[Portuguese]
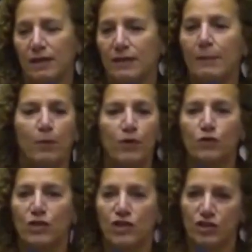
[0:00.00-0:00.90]
depois
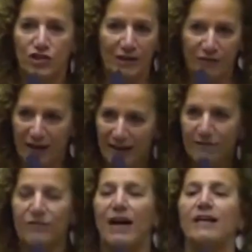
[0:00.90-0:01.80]
do que já falei
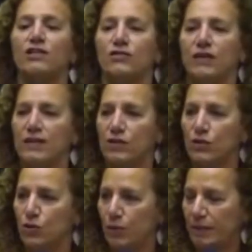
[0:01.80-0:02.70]
várias vezes
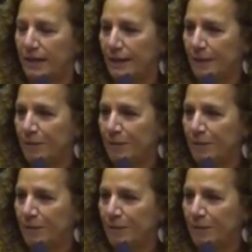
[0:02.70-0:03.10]
sobre